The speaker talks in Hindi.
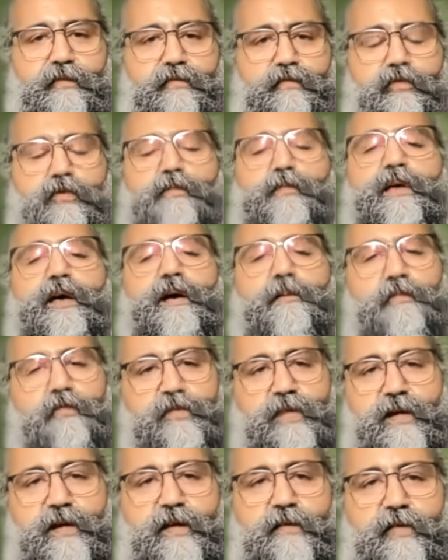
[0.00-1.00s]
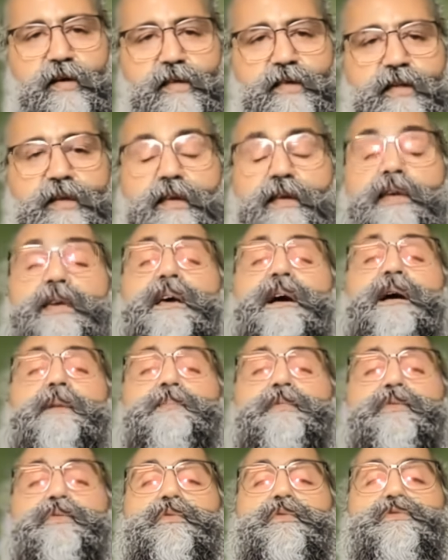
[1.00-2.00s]
वो भी आपको धन्यवाद देंगे कि
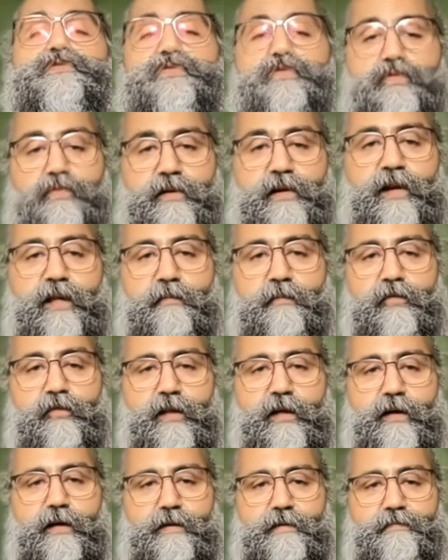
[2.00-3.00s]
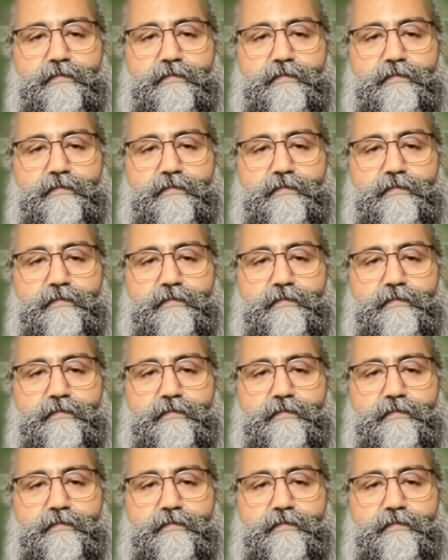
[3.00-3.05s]
आपने उनको झूठ नहीं बोला